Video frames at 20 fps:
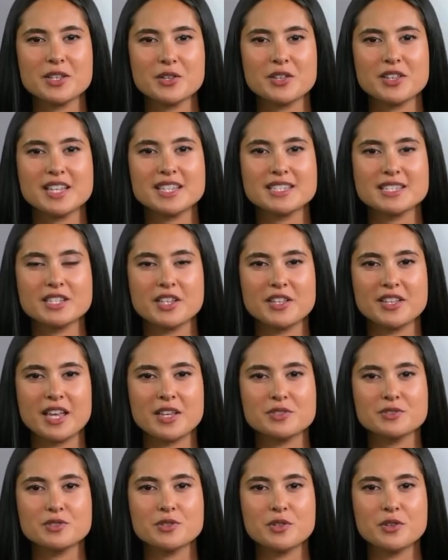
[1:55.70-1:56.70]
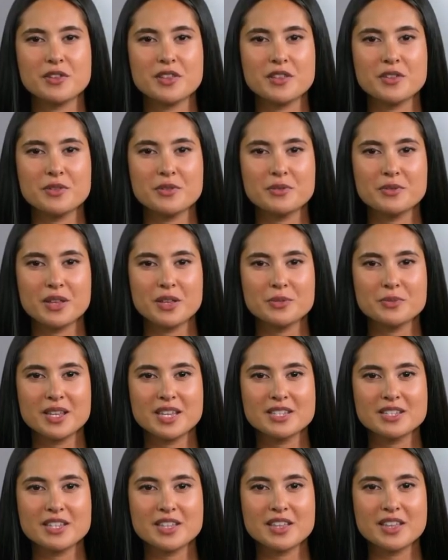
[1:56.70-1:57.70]
collezione Outdoor,
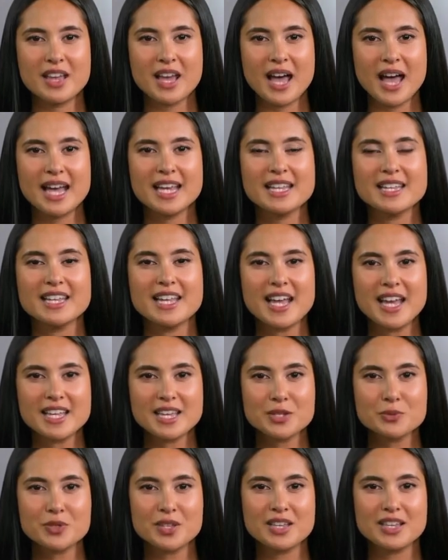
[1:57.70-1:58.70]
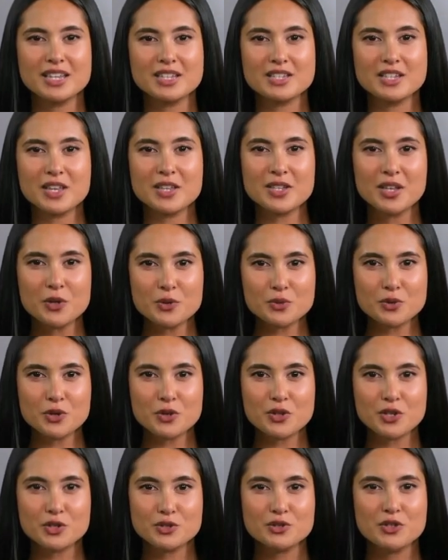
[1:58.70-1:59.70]
invece, è ideale per chi cerca un
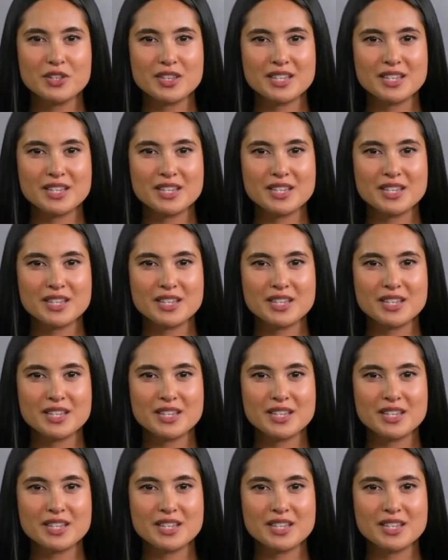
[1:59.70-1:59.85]
orologio